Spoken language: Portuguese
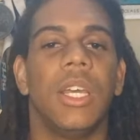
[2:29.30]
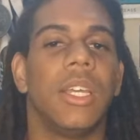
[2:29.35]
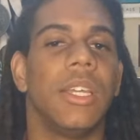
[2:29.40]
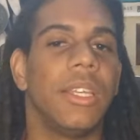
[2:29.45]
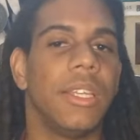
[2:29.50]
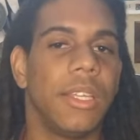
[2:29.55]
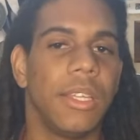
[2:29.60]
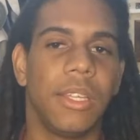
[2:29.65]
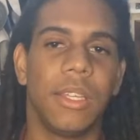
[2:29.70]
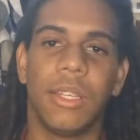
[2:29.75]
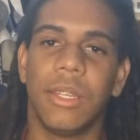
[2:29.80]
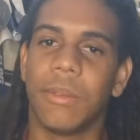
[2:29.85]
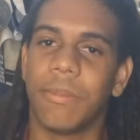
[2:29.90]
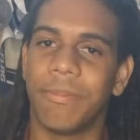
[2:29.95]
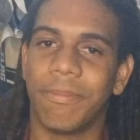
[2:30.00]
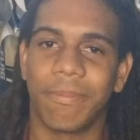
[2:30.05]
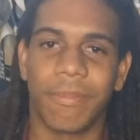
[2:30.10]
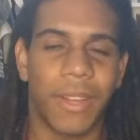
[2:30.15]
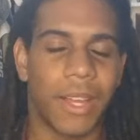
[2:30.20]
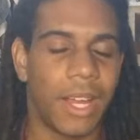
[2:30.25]
E,
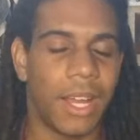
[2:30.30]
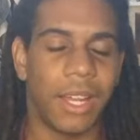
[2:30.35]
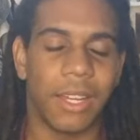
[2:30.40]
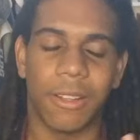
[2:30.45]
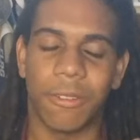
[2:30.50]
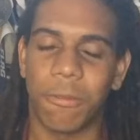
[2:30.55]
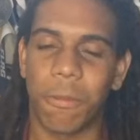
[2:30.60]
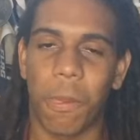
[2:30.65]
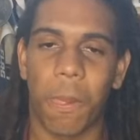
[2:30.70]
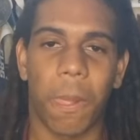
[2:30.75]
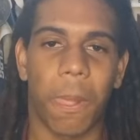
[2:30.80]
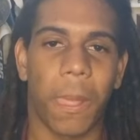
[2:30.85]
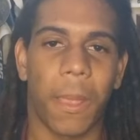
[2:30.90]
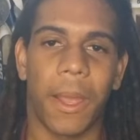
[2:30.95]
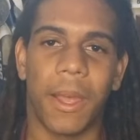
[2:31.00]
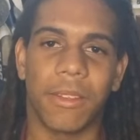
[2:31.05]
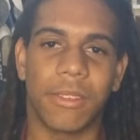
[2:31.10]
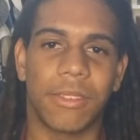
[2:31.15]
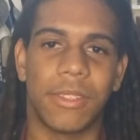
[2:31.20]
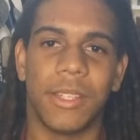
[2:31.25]
cara,
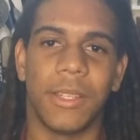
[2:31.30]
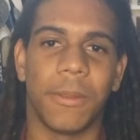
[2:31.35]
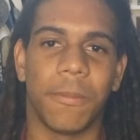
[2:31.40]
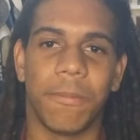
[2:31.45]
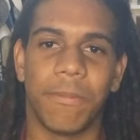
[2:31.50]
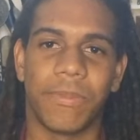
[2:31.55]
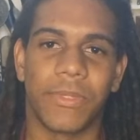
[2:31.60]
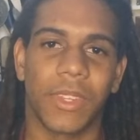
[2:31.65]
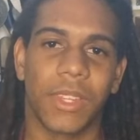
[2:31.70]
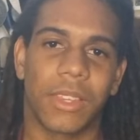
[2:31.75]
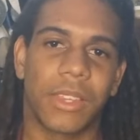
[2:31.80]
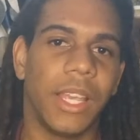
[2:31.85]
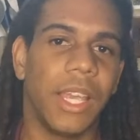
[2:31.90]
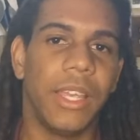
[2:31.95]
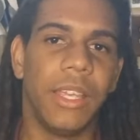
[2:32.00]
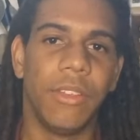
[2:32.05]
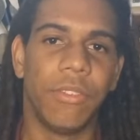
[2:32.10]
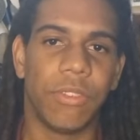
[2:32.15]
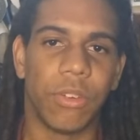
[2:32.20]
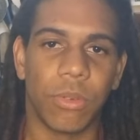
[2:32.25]
assim,
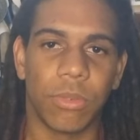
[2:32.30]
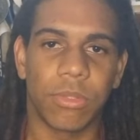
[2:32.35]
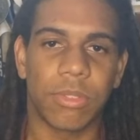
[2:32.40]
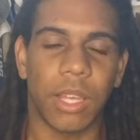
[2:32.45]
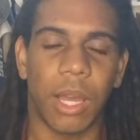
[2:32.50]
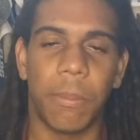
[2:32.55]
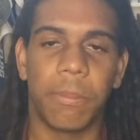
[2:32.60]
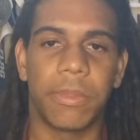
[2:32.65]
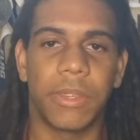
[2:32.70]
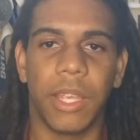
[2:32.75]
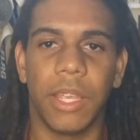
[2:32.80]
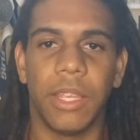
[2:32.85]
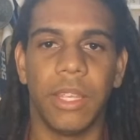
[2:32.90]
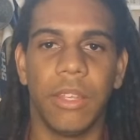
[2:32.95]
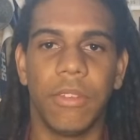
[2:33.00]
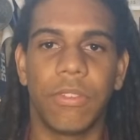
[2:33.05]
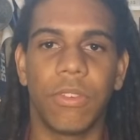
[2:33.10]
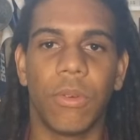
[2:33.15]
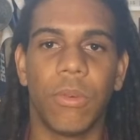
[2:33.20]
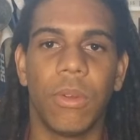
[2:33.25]
terrível, sabe?
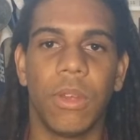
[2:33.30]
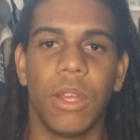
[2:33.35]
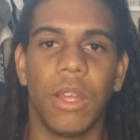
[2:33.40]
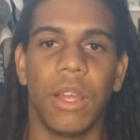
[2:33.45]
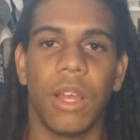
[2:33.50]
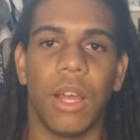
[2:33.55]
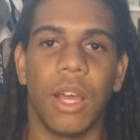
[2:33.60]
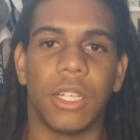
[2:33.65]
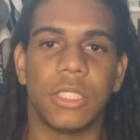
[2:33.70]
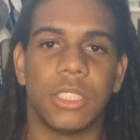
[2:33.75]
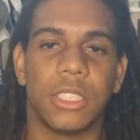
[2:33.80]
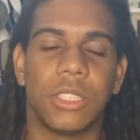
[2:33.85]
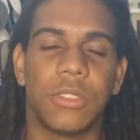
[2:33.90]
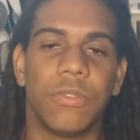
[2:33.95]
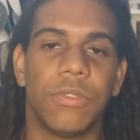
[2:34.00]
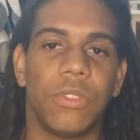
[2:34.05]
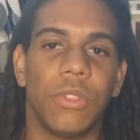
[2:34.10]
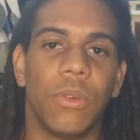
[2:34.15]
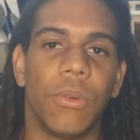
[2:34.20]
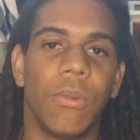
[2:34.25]
Terrível. A gente
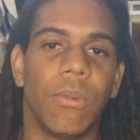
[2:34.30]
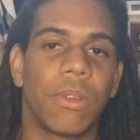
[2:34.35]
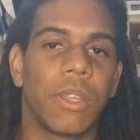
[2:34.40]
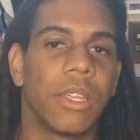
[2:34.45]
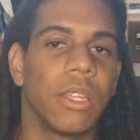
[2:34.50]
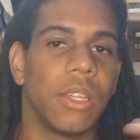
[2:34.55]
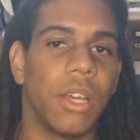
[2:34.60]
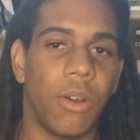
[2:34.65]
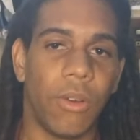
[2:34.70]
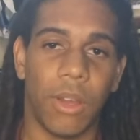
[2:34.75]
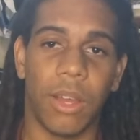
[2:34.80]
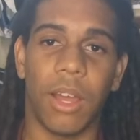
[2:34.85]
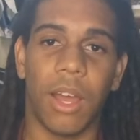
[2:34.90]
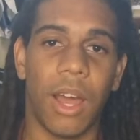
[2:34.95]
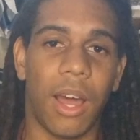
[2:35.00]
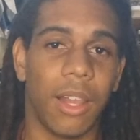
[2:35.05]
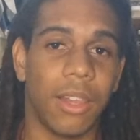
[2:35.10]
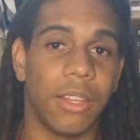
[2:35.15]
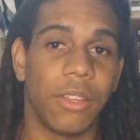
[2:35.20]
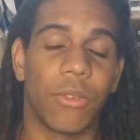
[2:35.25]
viu um Keenan
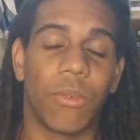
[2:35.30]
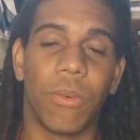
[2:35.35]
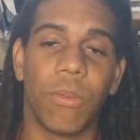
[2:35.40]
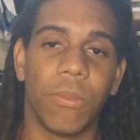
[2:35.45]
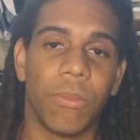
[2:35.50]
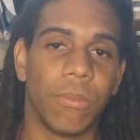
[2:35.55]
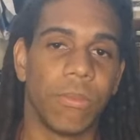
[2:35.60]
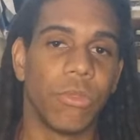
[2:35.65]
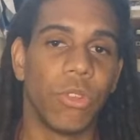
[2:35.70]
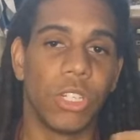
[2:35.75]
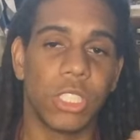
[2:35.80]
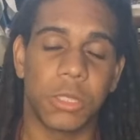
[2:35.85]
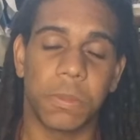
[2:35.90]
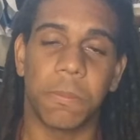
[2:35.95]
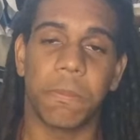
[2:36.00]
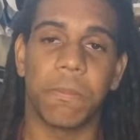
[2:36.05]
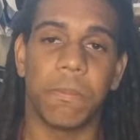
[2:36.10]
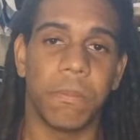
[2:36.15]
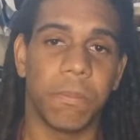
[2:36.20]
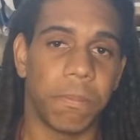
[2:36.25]
Allen com
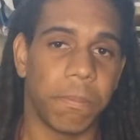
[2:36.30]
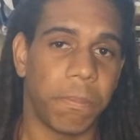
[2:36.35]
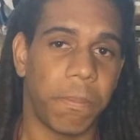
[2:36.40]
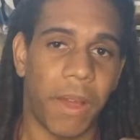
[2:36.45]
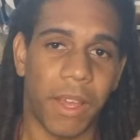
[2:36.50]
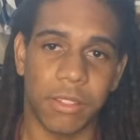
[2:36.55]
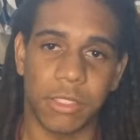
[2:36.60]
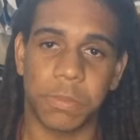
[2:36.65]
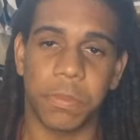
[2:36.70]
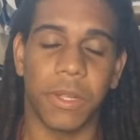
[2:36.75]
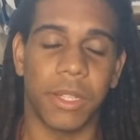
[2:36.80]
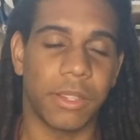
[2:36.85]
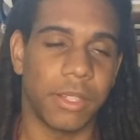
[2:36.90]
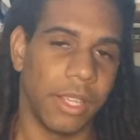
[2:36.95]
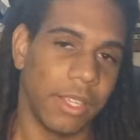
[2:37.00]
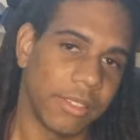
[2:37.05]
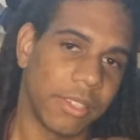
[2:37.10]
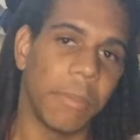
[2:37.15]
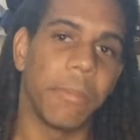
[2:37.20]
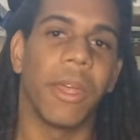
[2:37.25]
dois passes pra,
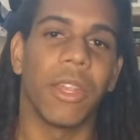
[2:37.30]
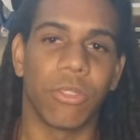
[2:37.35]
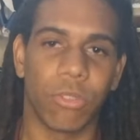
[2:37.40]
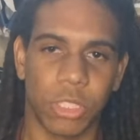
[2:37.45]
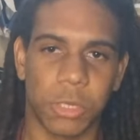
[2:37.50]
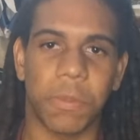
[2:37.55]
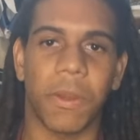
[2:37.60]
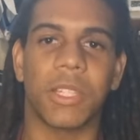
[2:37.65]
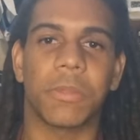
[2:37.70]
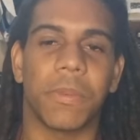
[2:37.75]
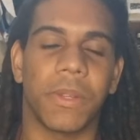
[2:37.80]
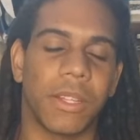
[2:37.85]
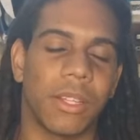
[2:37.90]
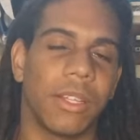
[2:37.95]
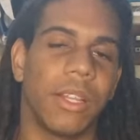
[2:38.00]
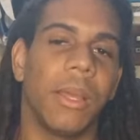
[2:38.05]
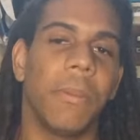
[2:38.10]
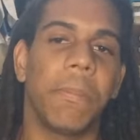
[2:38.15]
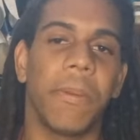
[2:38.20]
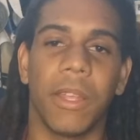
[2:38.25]
recebendo dois passes para
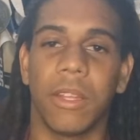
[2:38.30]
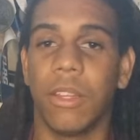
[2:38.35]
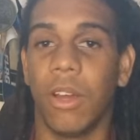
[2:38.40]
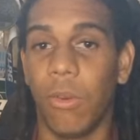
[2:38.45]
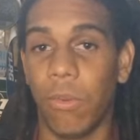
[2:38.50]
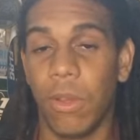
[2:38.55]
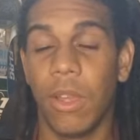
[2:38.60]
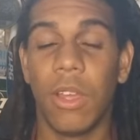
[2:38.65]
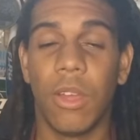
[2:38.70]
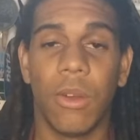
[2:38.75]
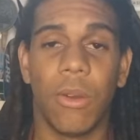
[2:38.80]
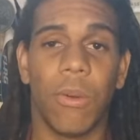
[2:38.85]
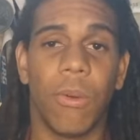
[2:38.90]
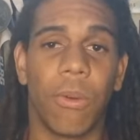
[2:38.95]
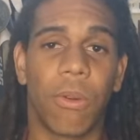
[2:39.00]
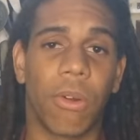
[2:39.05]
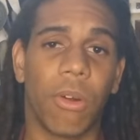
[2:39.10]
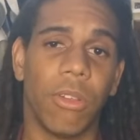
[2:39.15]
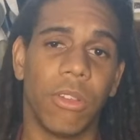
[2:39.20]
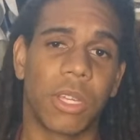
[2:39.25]
TD, perdão.
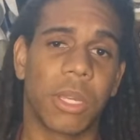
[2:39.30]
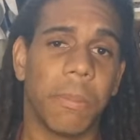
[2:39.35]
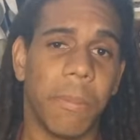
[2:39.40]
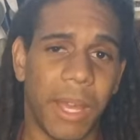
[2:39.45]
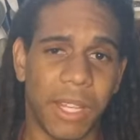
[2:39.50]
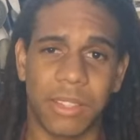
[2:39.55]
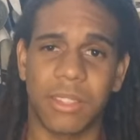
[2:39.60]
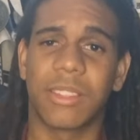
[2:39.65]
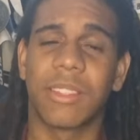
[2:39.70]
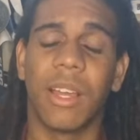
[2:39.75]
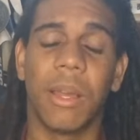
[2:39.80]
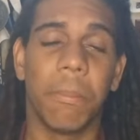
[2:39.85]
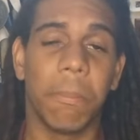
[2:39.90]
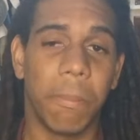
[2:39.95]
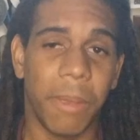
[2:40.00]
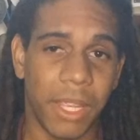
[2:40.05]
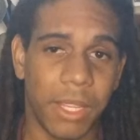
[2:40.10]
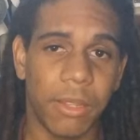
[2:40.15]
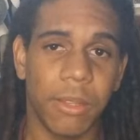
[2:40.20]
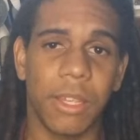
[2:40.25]
O Colic Matt
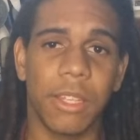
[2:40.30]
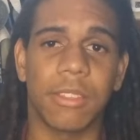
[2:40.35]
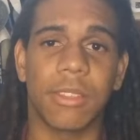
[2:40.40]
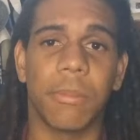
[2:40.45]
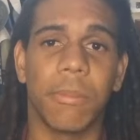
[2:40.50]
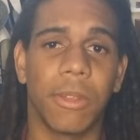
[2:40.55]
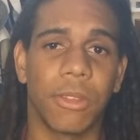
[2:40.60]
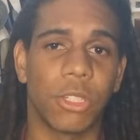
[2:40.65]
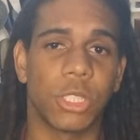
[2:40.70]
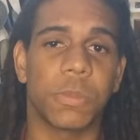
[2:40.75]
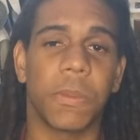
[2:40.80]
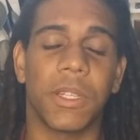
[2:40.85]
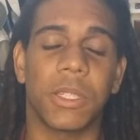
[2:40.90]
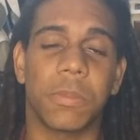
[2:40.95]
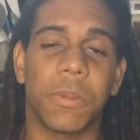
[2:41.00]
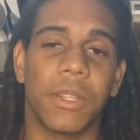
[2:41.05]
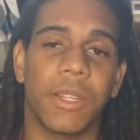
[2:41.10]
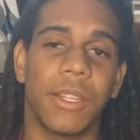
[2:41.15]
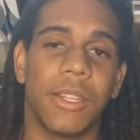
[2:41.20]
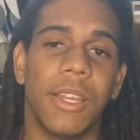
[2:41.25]
também recebendo dois
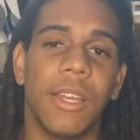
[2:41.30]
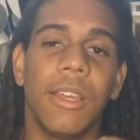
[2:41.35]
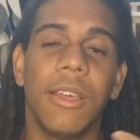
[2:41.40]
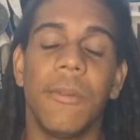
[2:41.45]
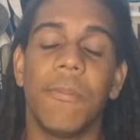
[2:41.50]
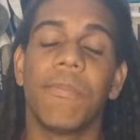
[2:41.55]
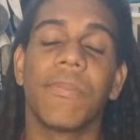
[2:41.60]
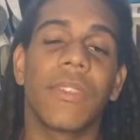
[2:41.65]
passes para TD.